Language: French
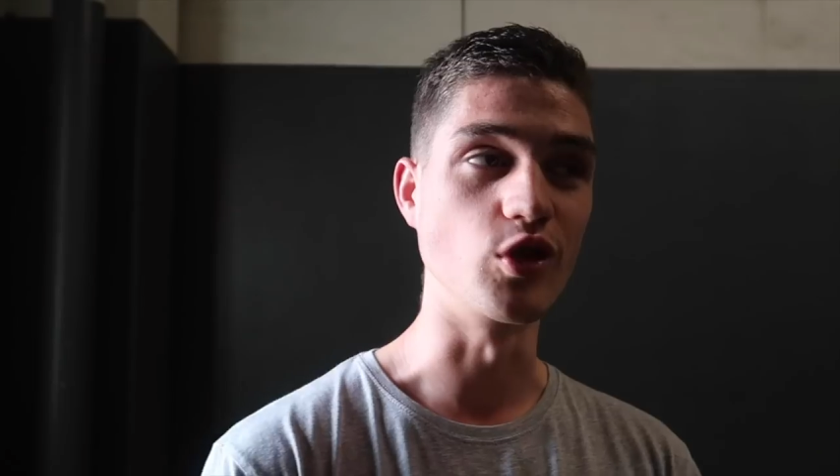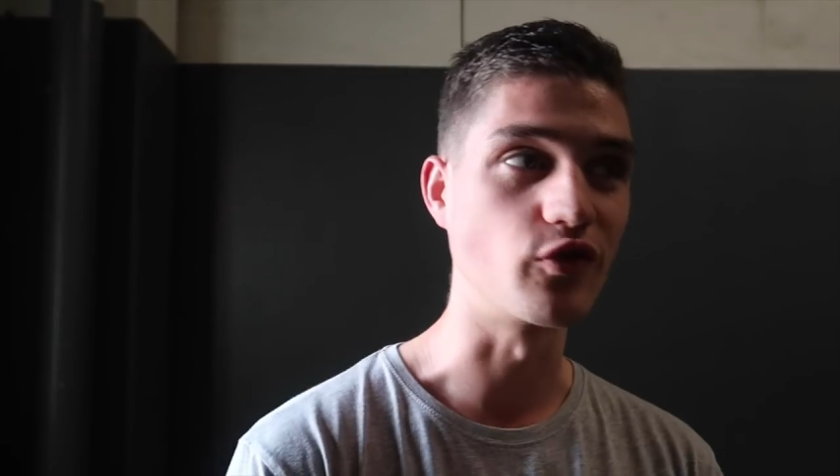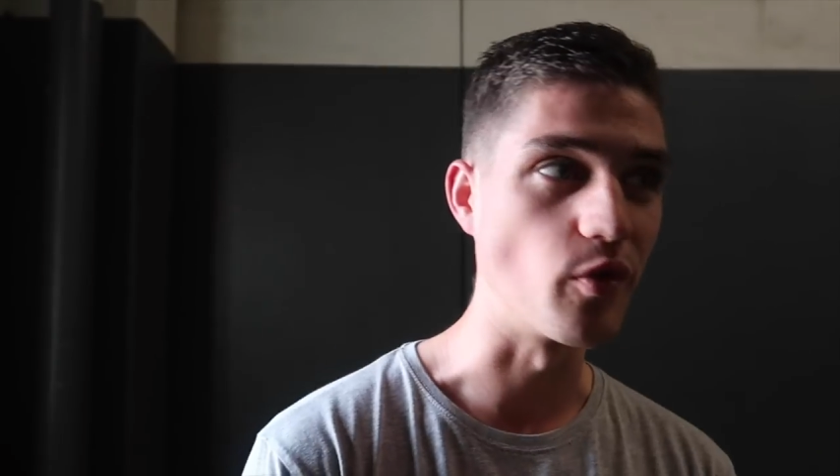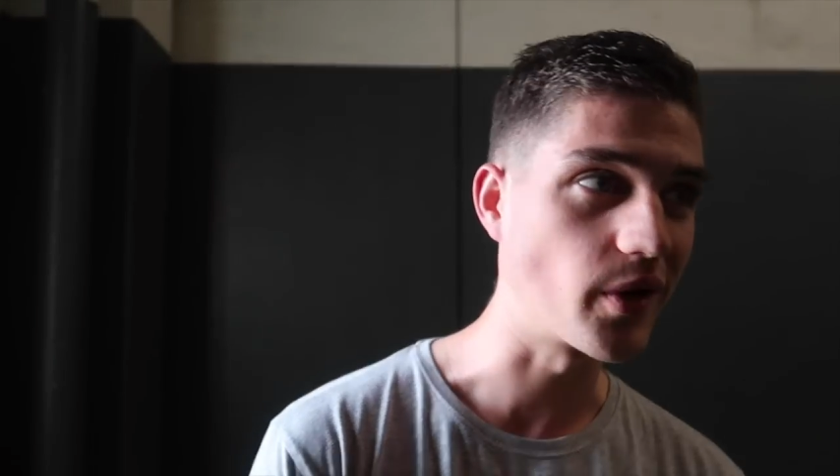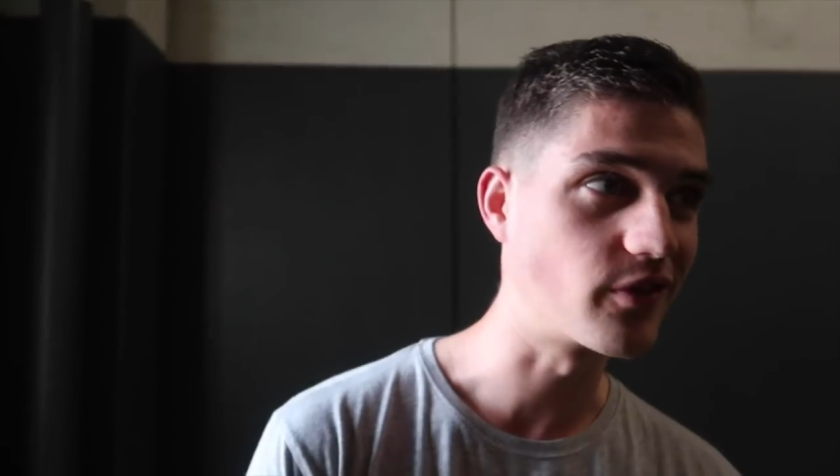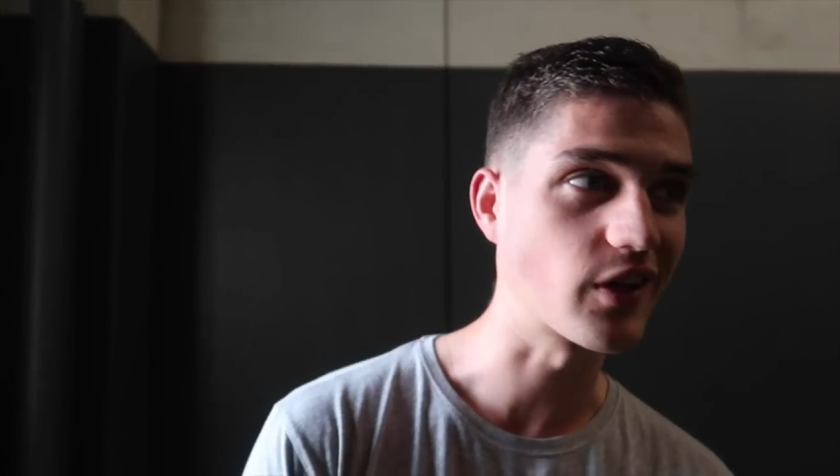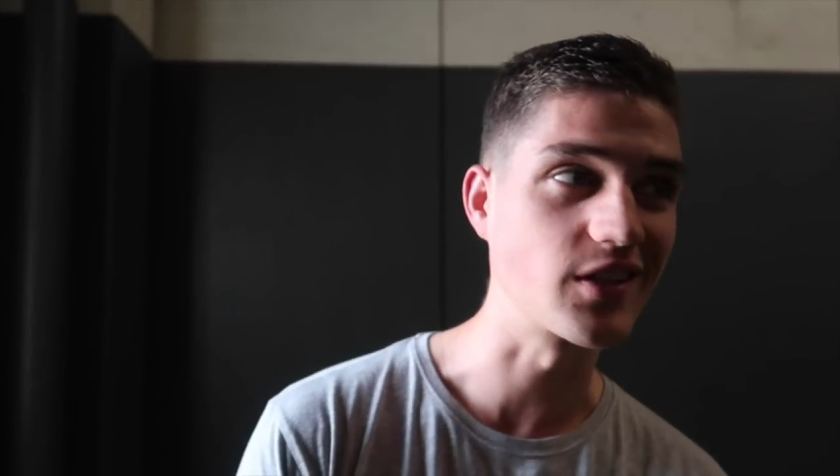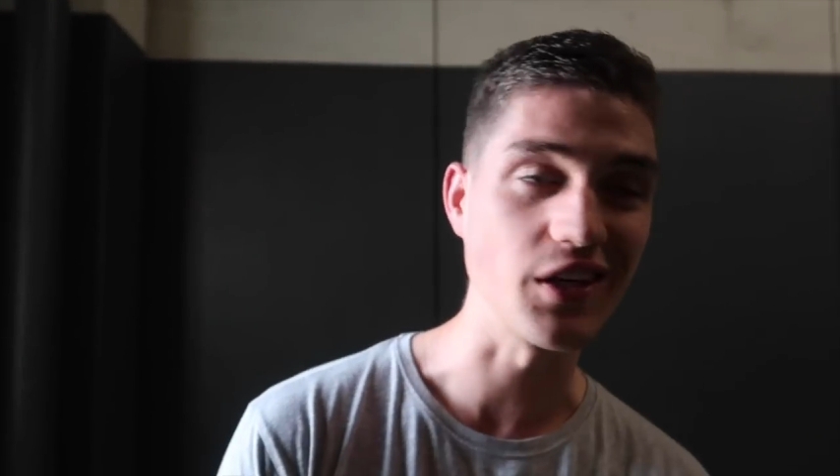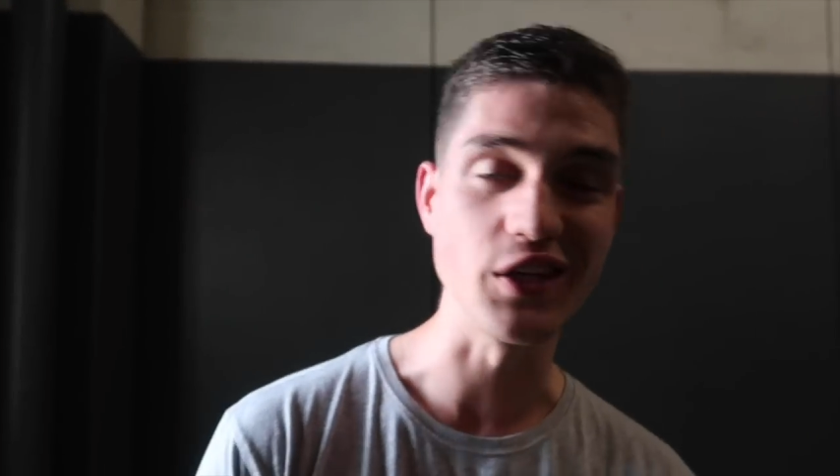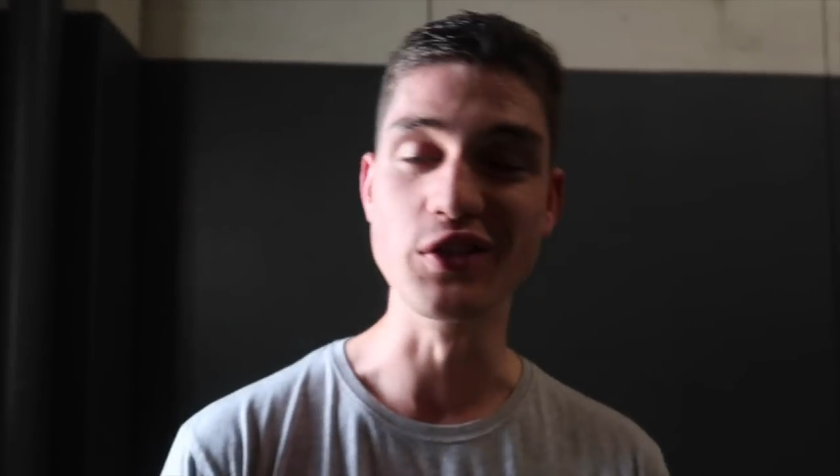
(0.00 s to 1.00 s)
Moi je fais pas de
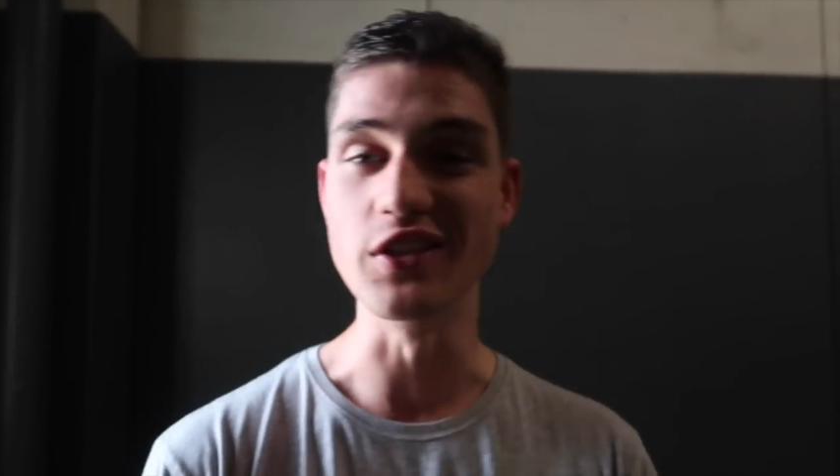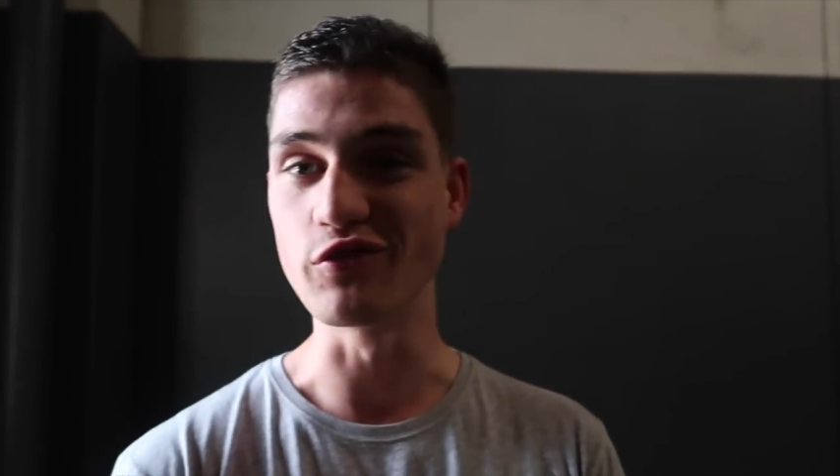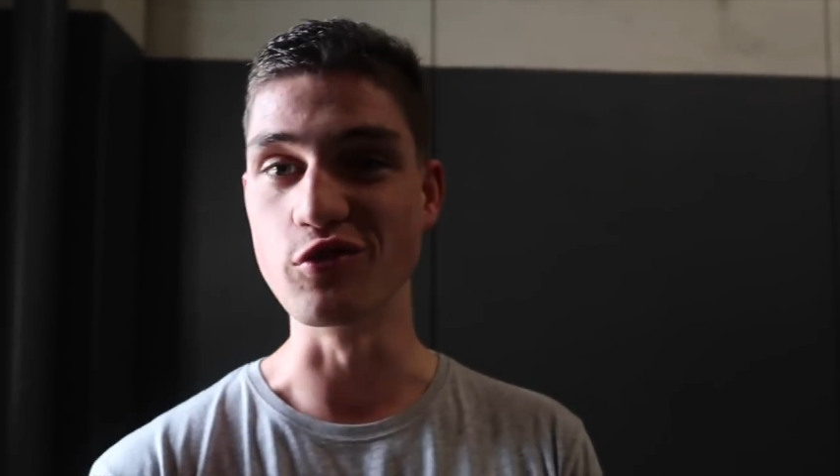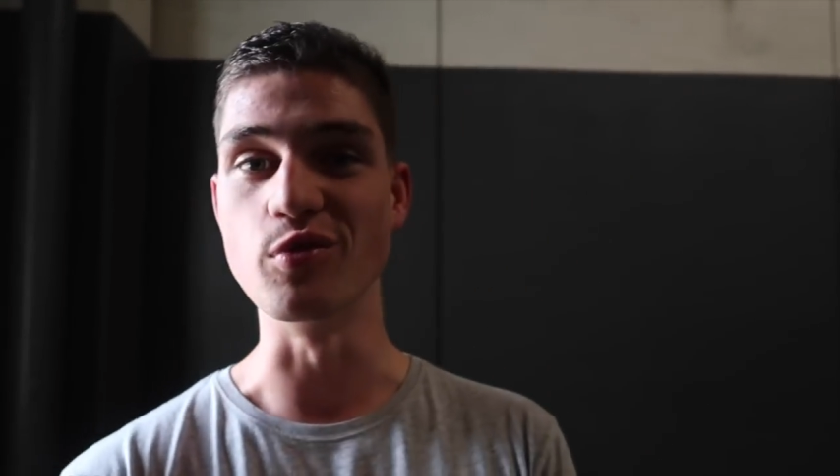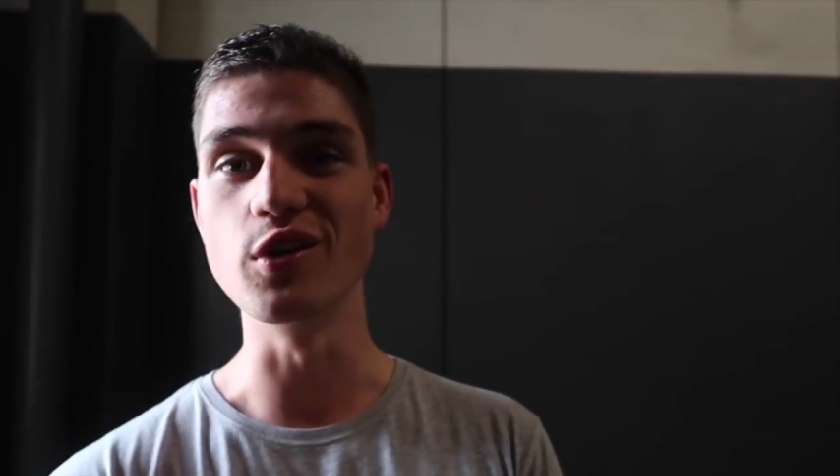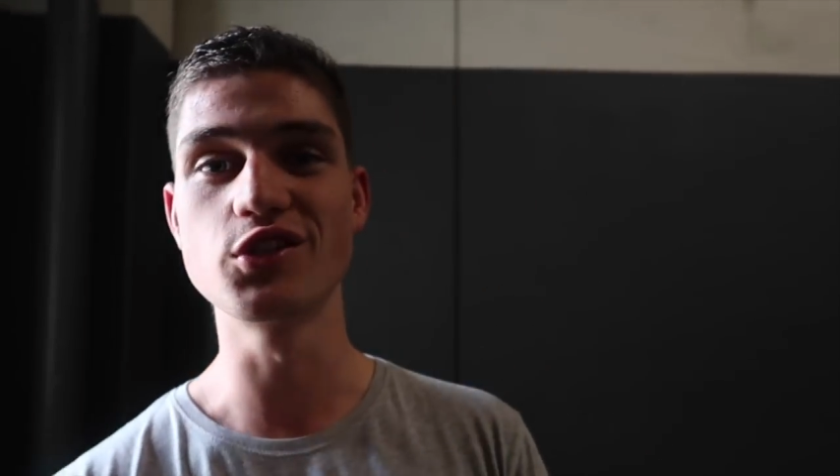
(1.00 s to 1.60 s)
freestyle, ni de football,